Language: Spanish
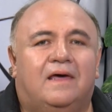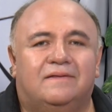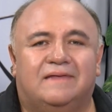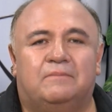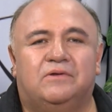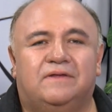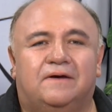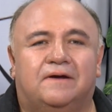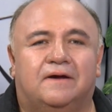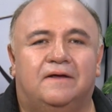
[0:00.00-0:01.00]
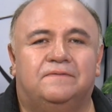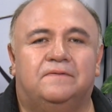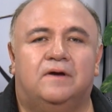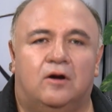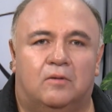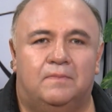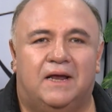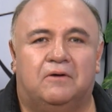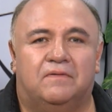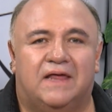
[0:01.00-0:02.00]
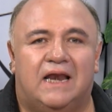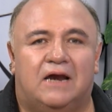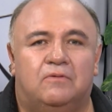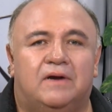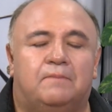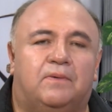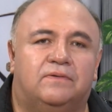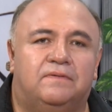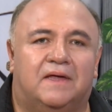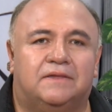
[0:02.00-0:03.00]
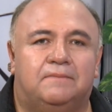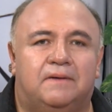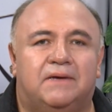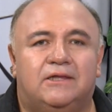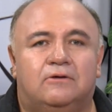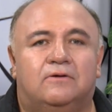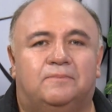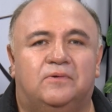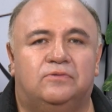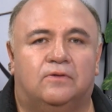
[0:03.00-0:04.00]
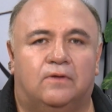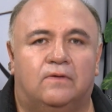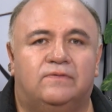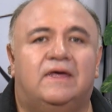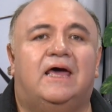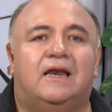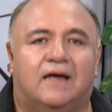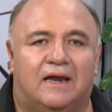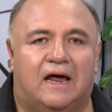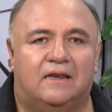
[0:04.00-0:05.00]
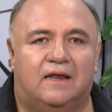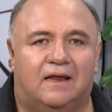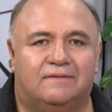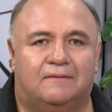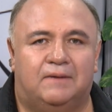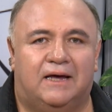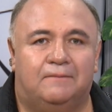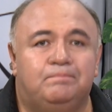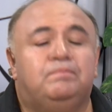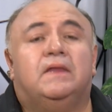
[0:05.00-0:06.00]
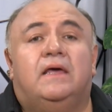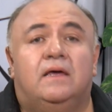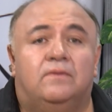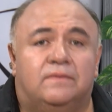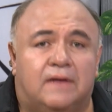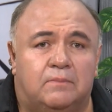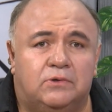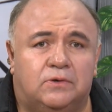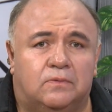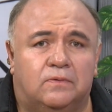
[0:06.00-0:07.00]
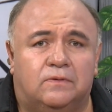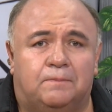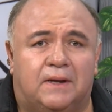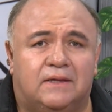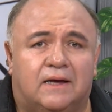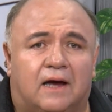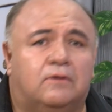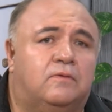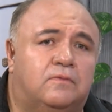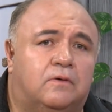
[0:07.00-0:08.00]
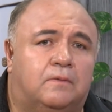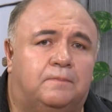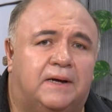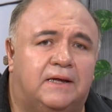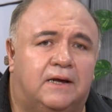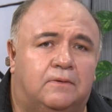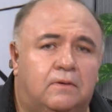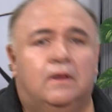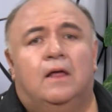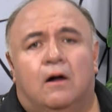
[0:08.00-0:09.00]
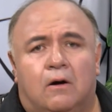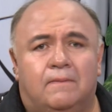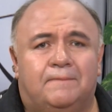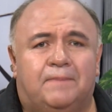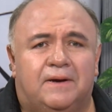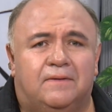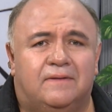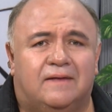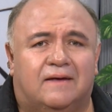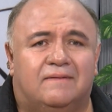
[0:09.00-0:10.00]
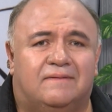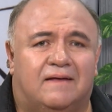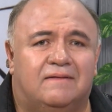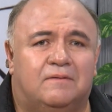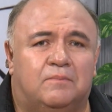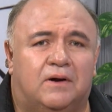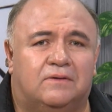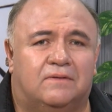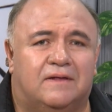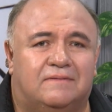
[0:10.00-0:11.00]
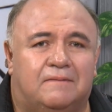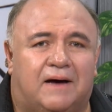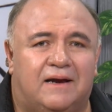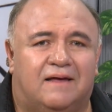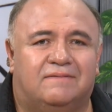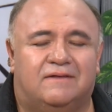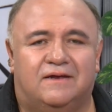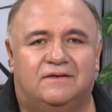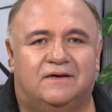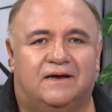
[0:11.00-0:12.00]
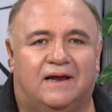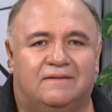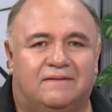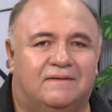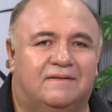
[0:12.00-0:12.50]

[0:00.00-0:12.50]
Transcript: Estamos de regreso en el ombligo de la luna por Ciudad TV 21.2, el canal de la Asamblea. Y nos da mucho gusto platicar con un compañero, joven periodista que se ha desenvuelto desde varias trincheras.